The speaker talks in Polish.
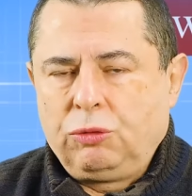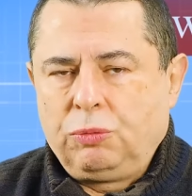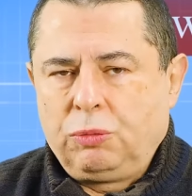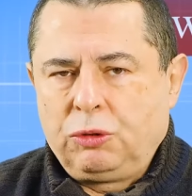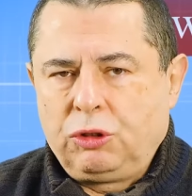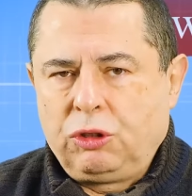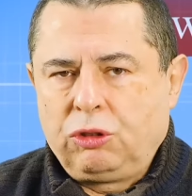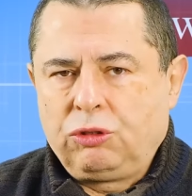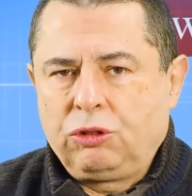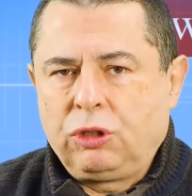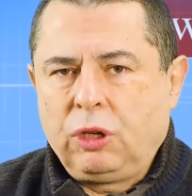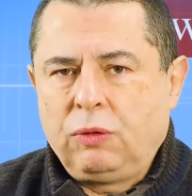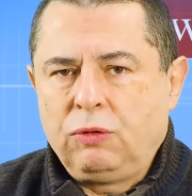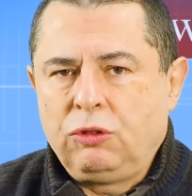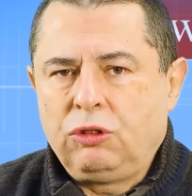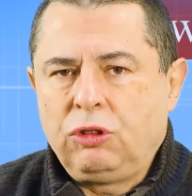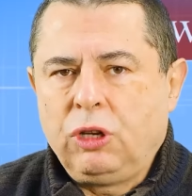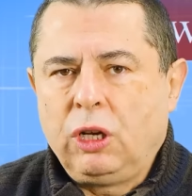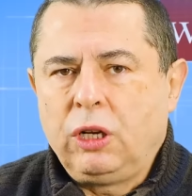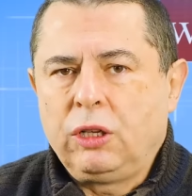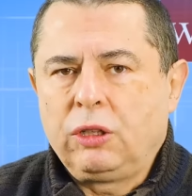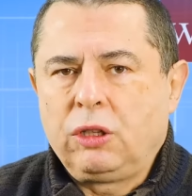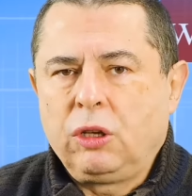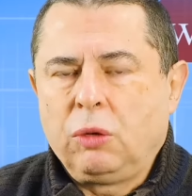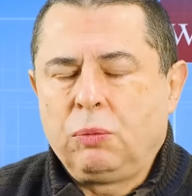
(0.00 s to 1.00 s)

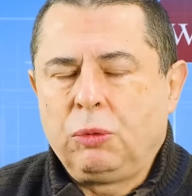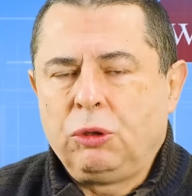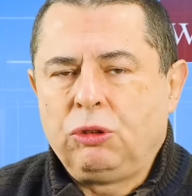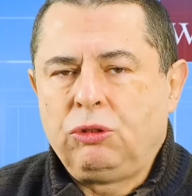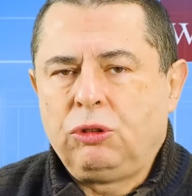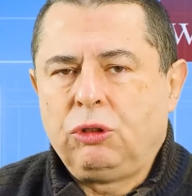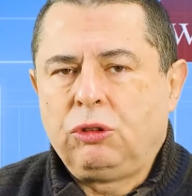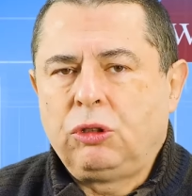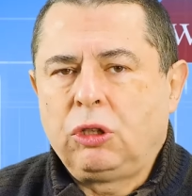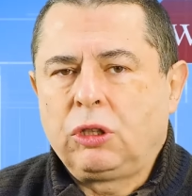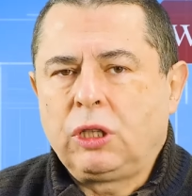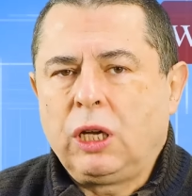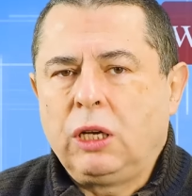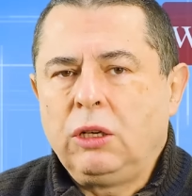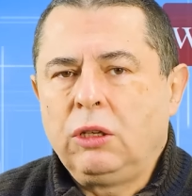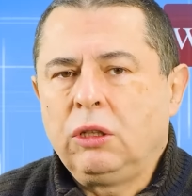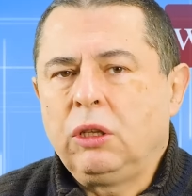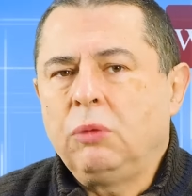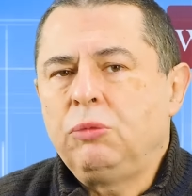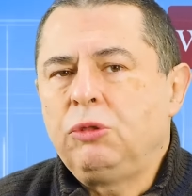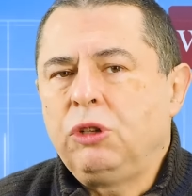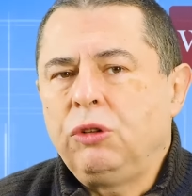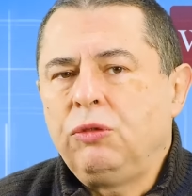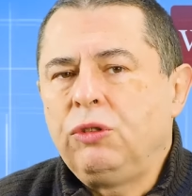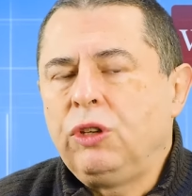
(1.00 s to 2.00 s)
przedstawiciele tej opozycji totalnie
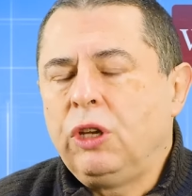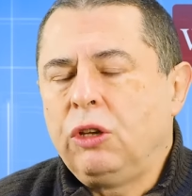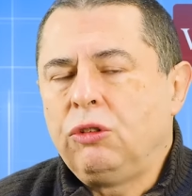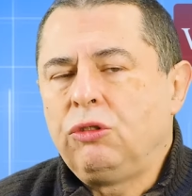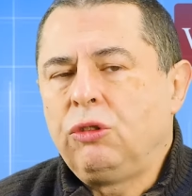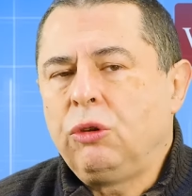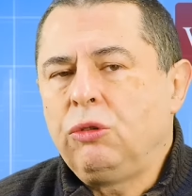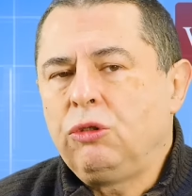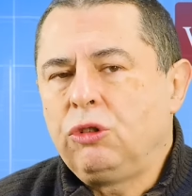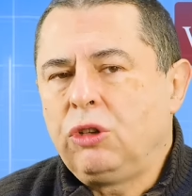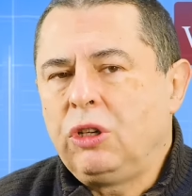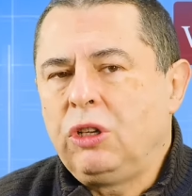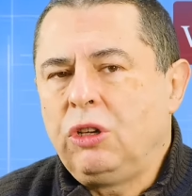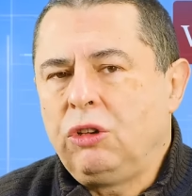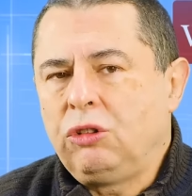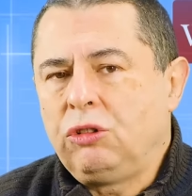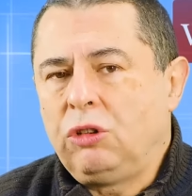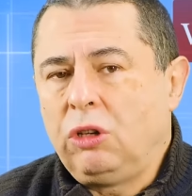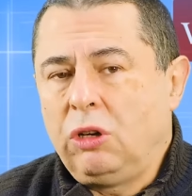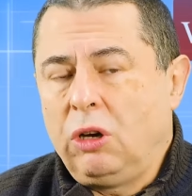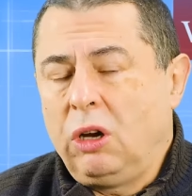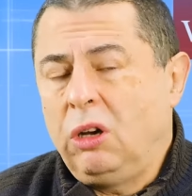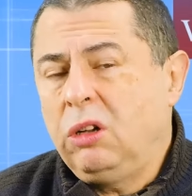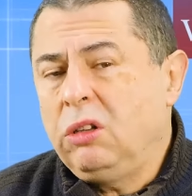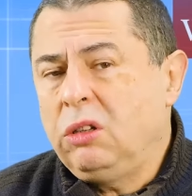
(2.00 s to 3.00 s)
dobrze wiedzą, że
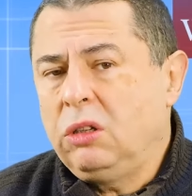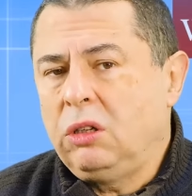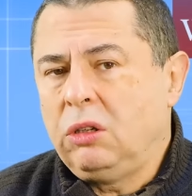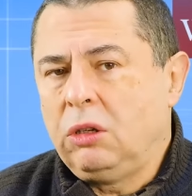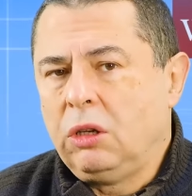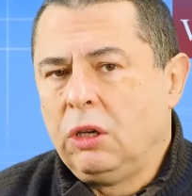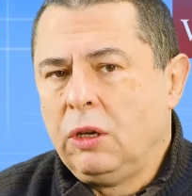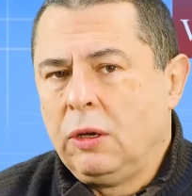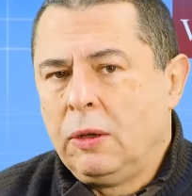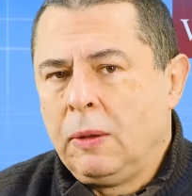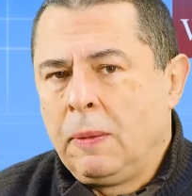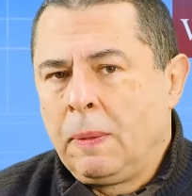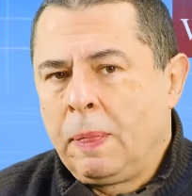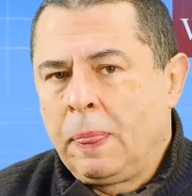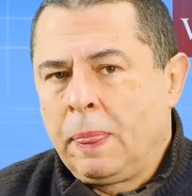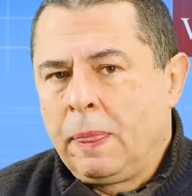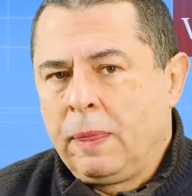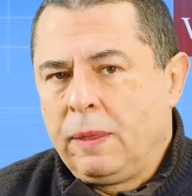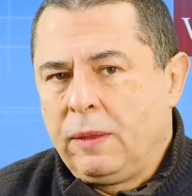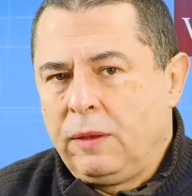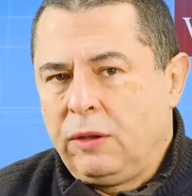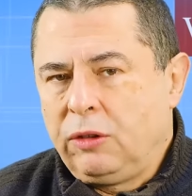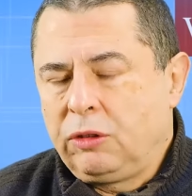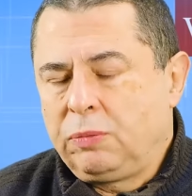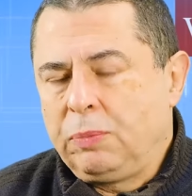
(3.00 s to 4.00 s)
jeśli oni
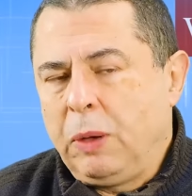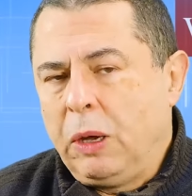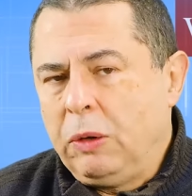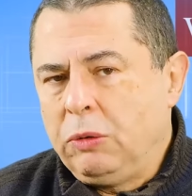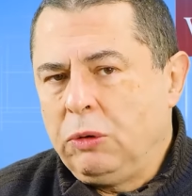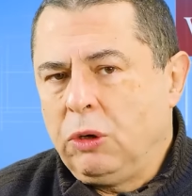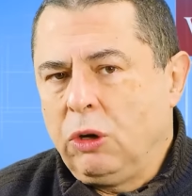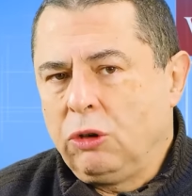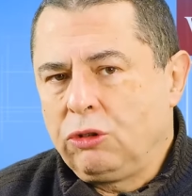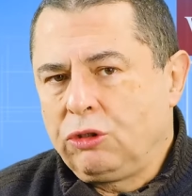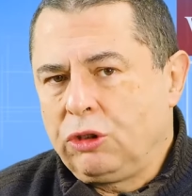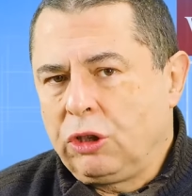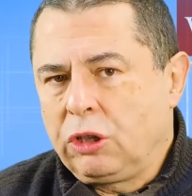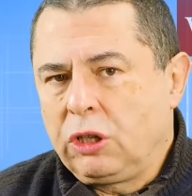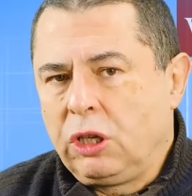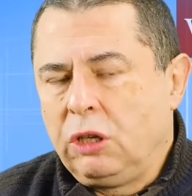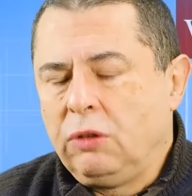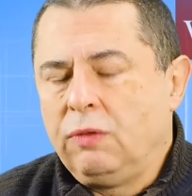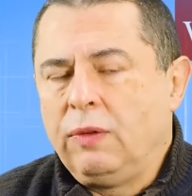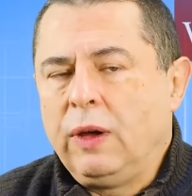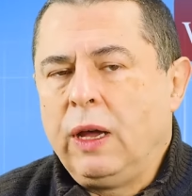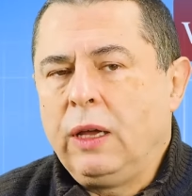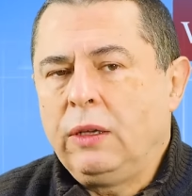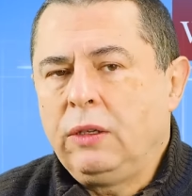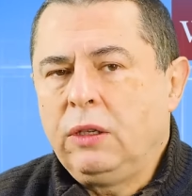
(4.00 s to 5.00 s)
nie spełnią
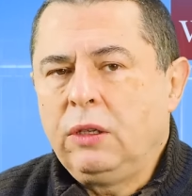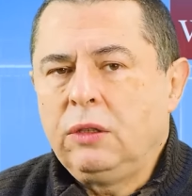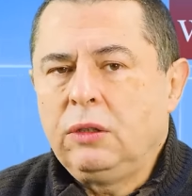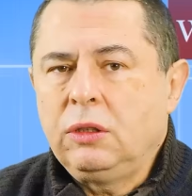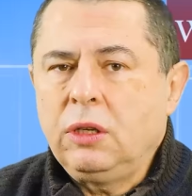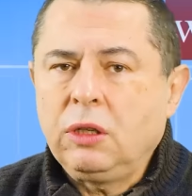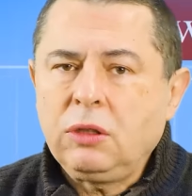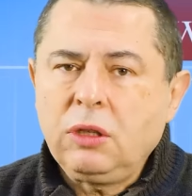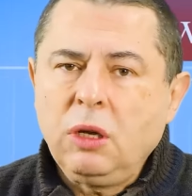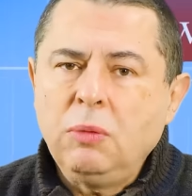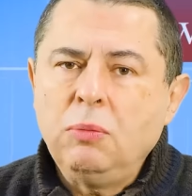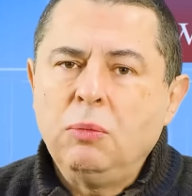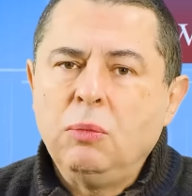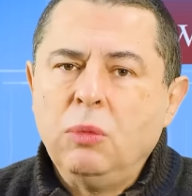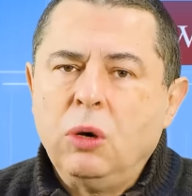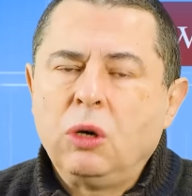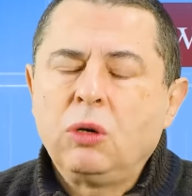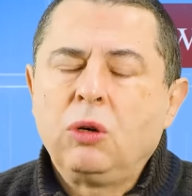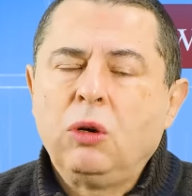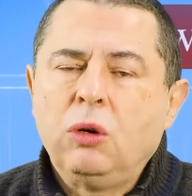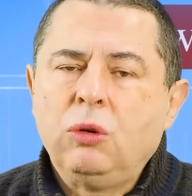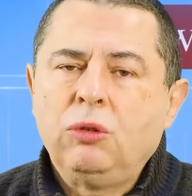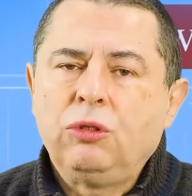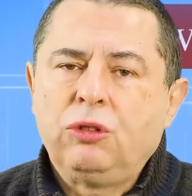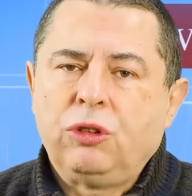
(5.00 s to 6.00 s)
oczekiwań, no to
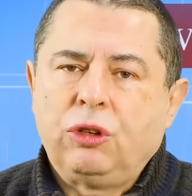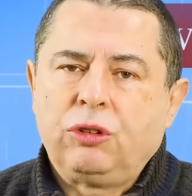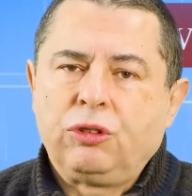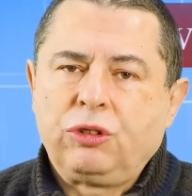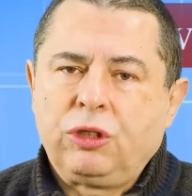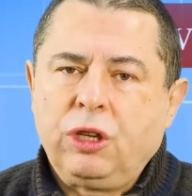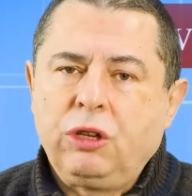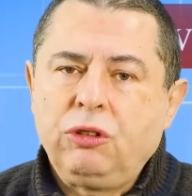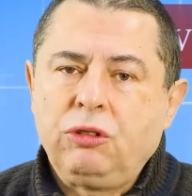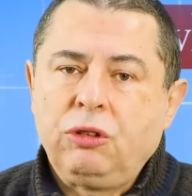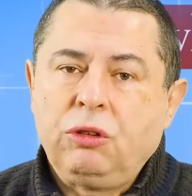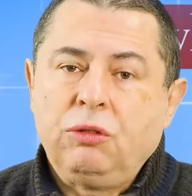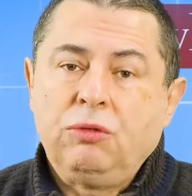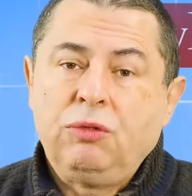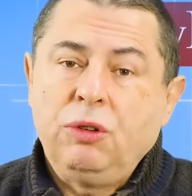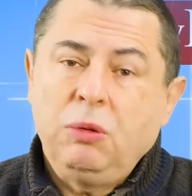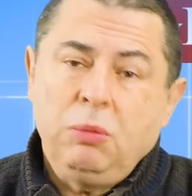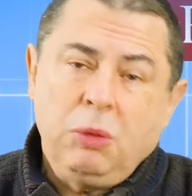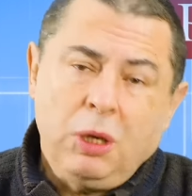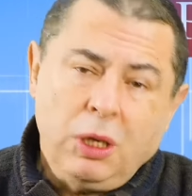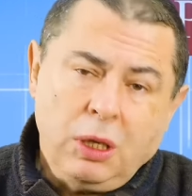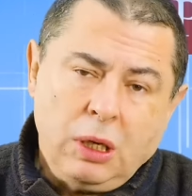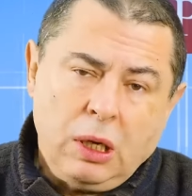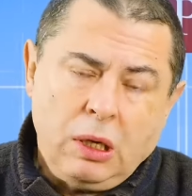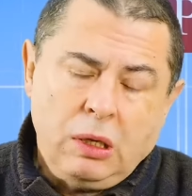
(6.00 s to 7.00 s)
mogą zostać
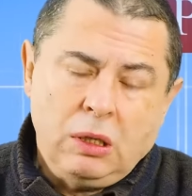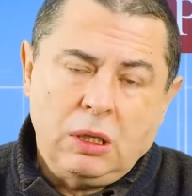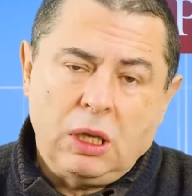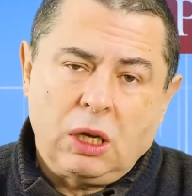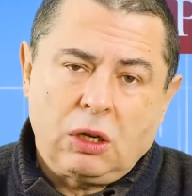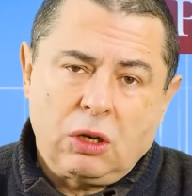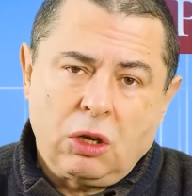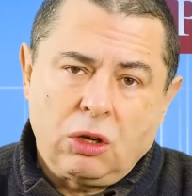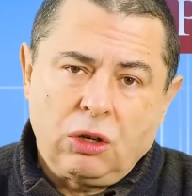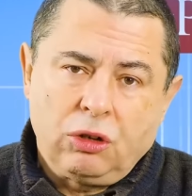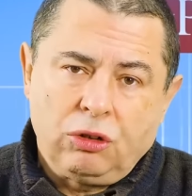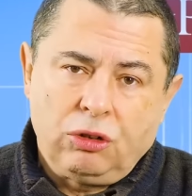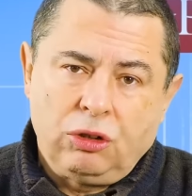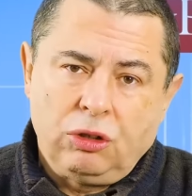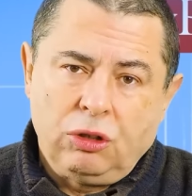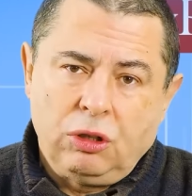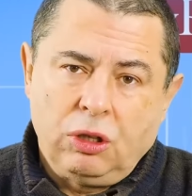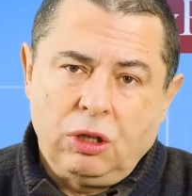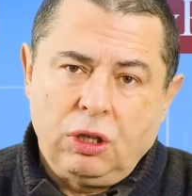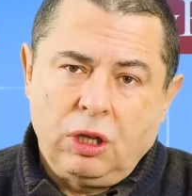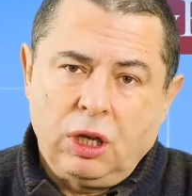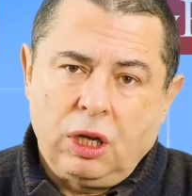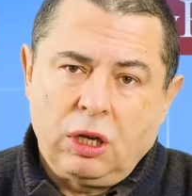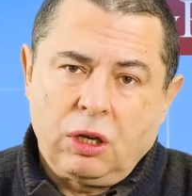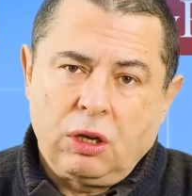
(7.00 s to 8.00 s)
wymienieni na kogoś
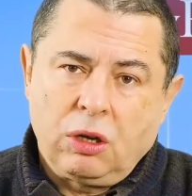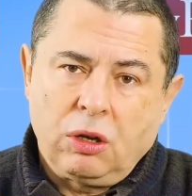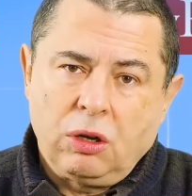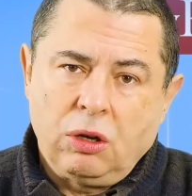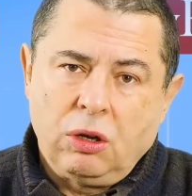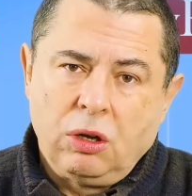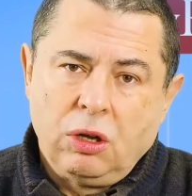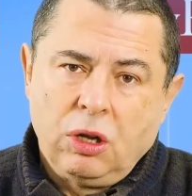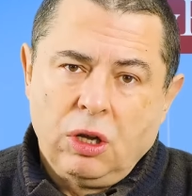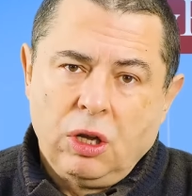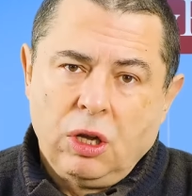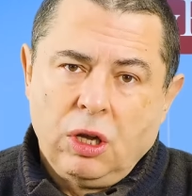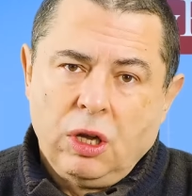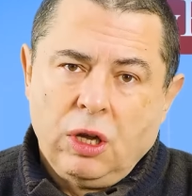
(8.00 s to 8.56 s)
innego.